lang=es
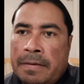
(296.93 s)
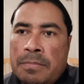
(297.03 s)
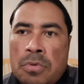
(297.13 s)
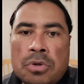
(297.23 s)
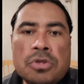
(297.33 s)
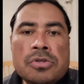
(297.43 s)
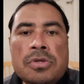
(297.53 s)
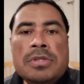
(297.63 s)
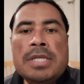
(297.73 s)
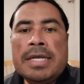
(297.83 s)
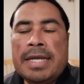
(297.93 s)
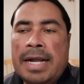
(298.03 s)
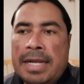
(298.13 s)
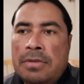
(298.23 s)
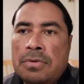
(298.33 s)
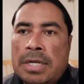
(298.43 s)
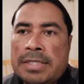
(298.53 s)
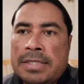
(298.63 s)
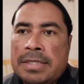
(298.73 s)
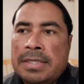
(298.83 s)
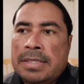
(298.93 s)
muchos son tan caraduras